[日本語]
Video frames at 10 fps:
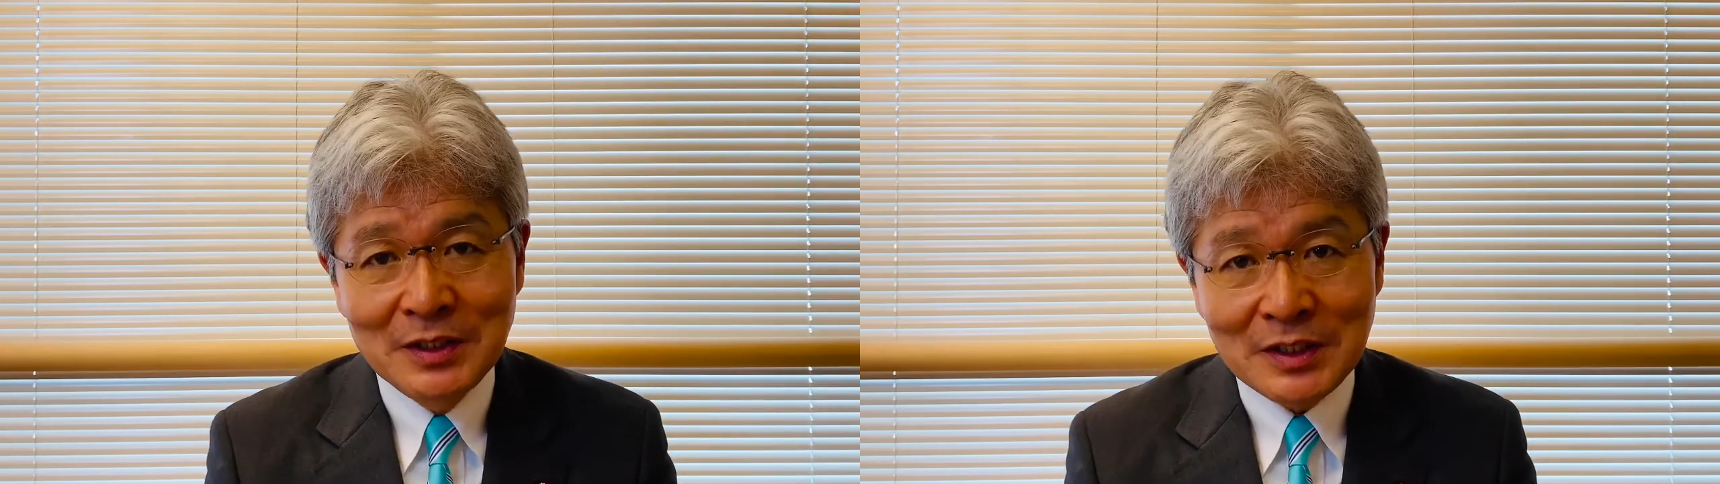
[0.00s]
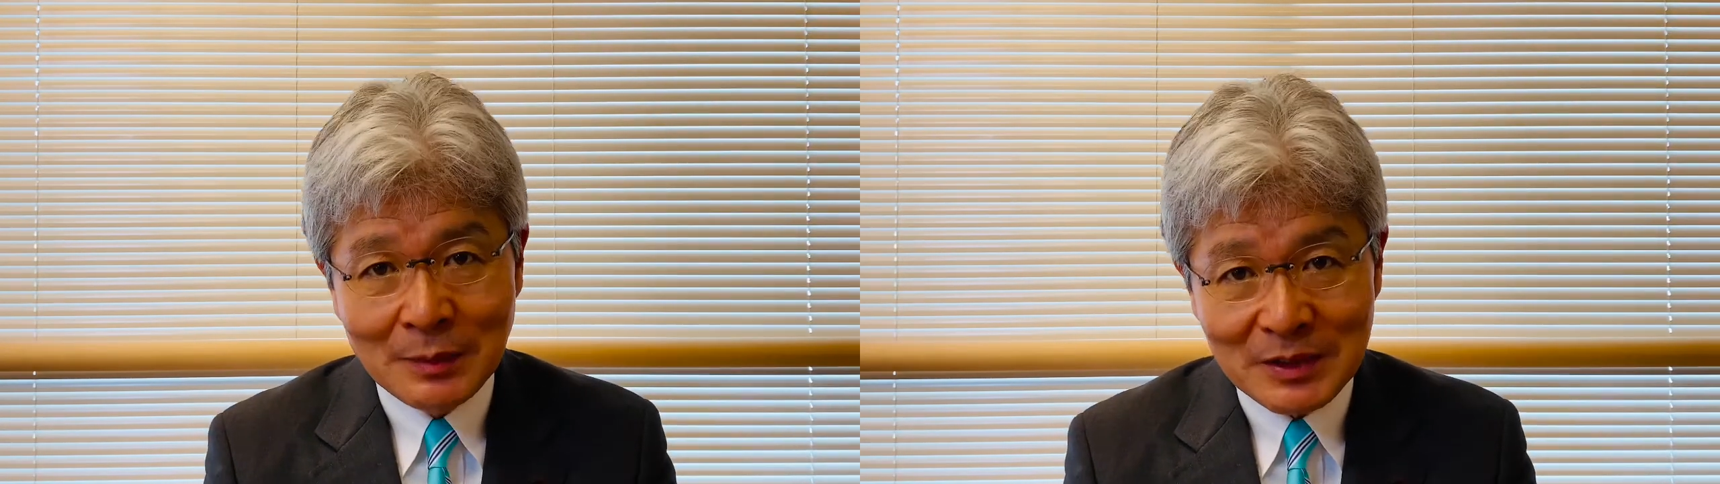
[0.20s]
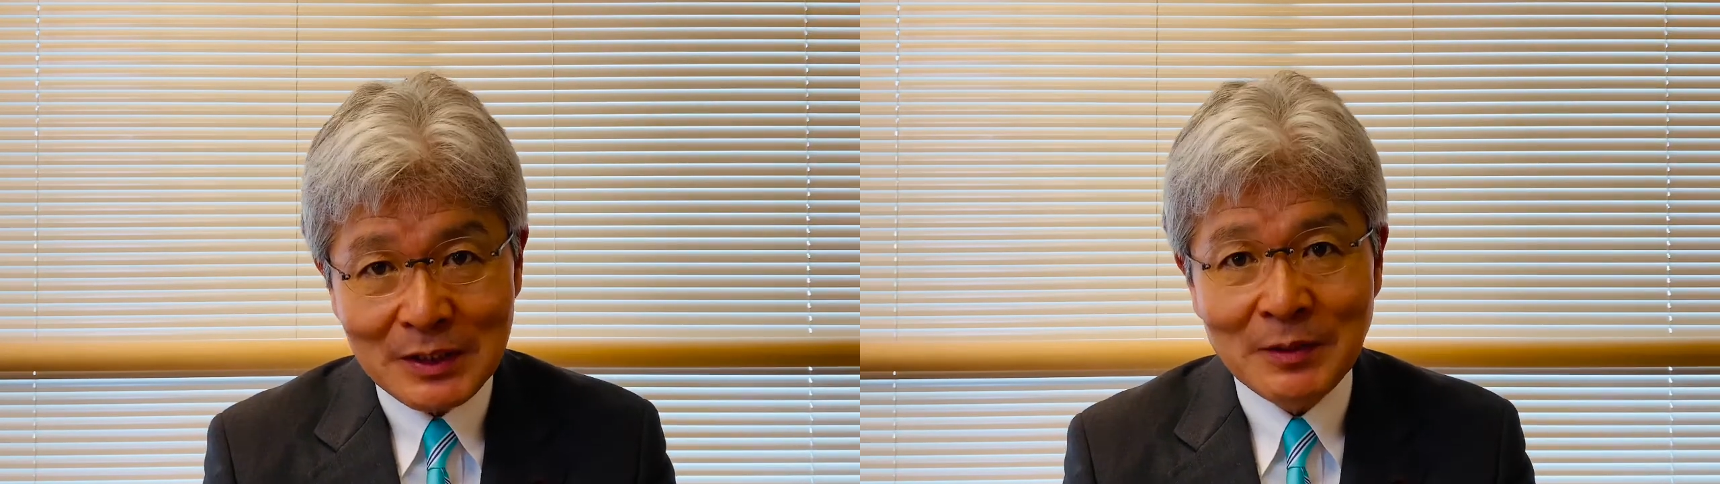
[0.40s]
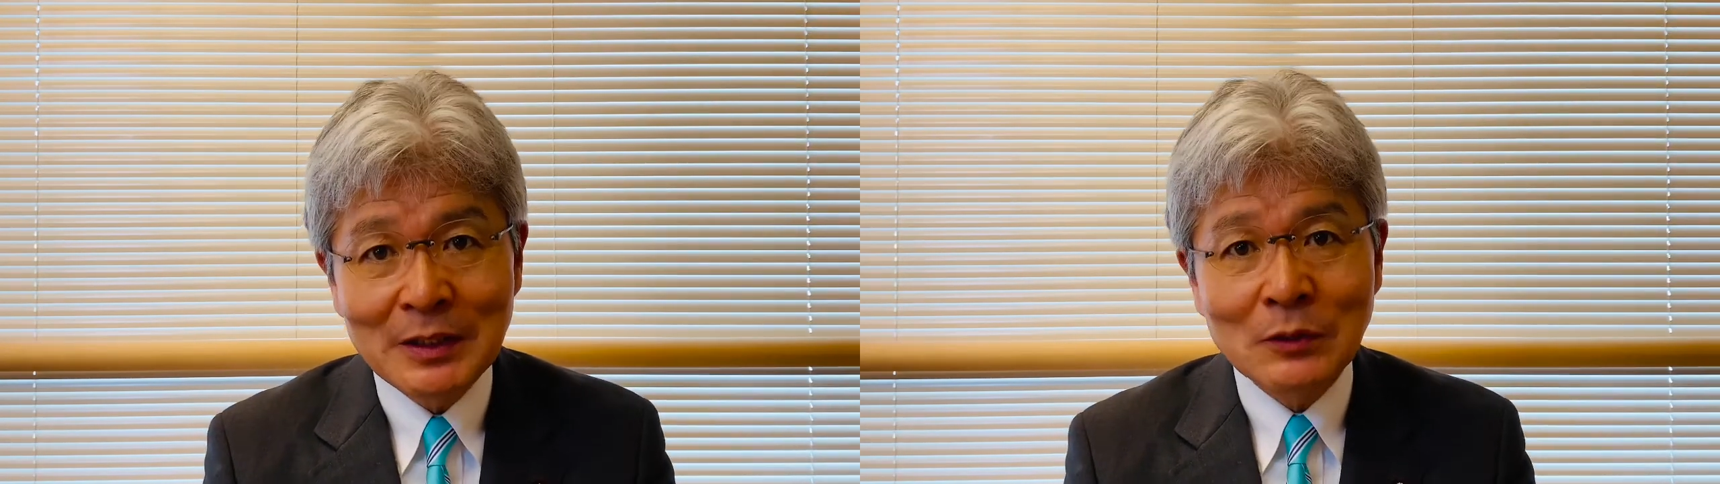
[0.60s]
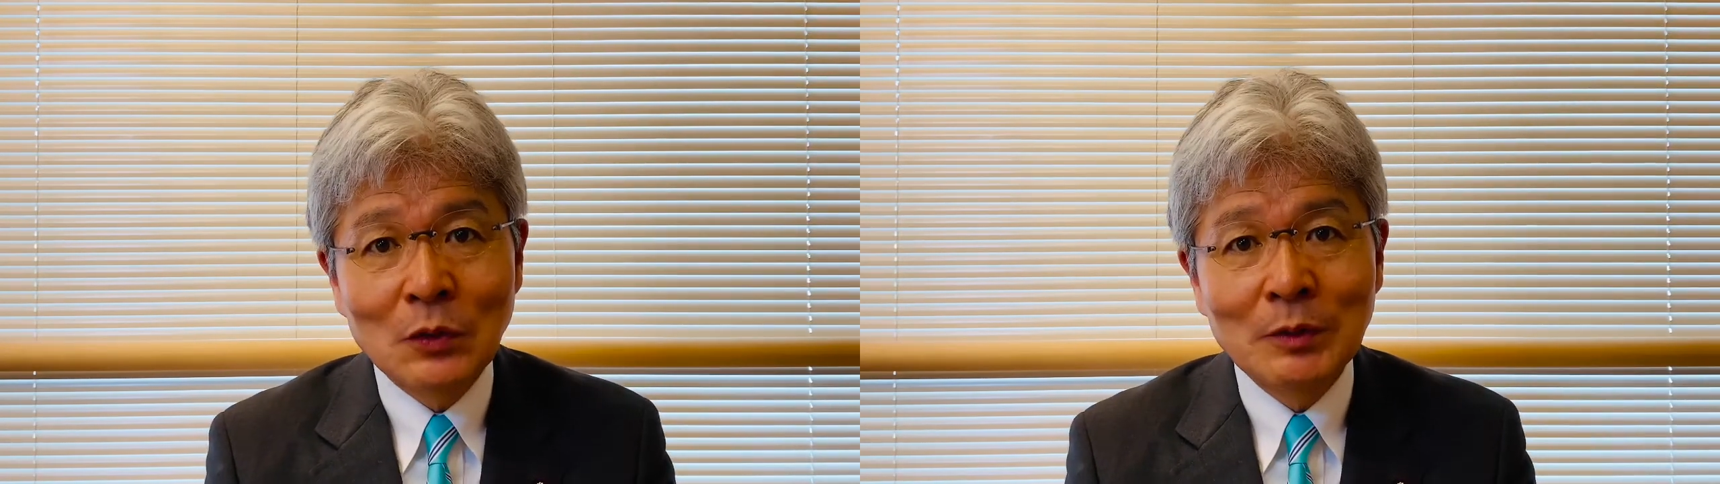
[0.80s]
様々
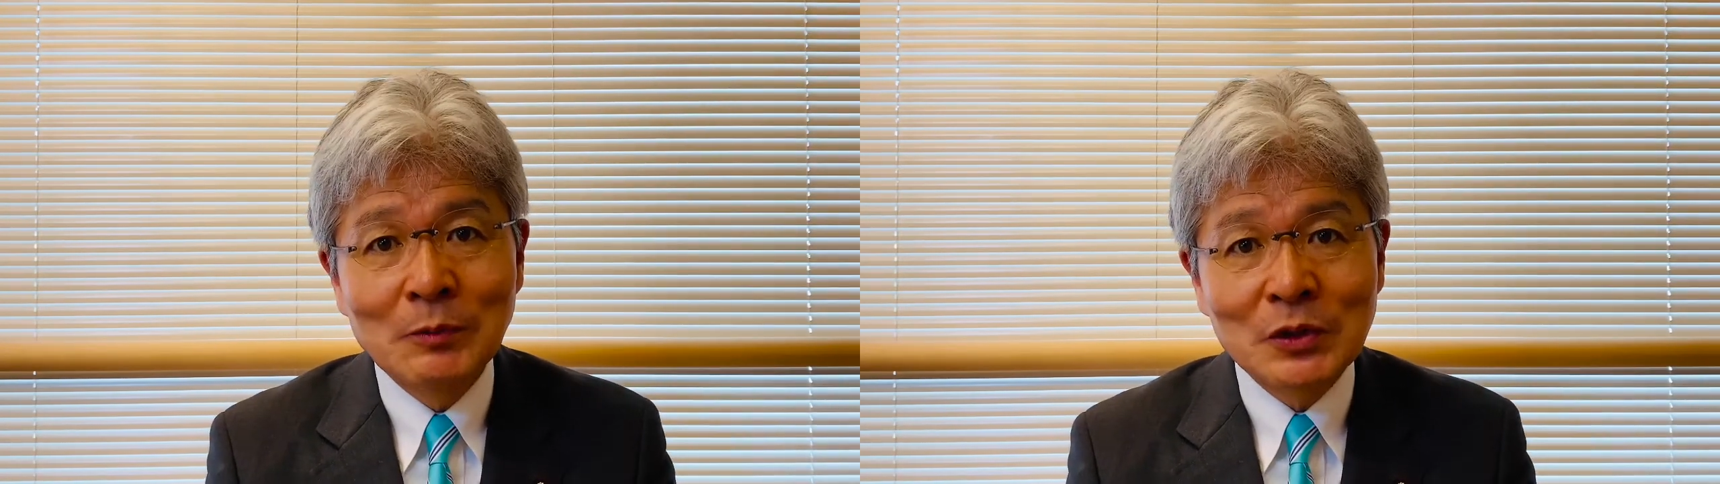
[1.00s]
な声も